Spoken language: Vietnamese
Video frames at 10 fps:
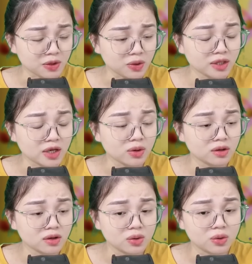mình có thể có
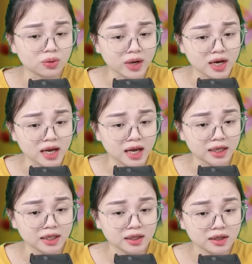cơ hội quay lại.
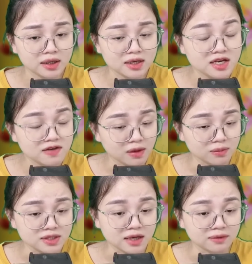Hy vọng
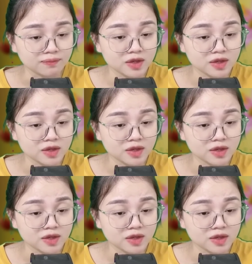rằng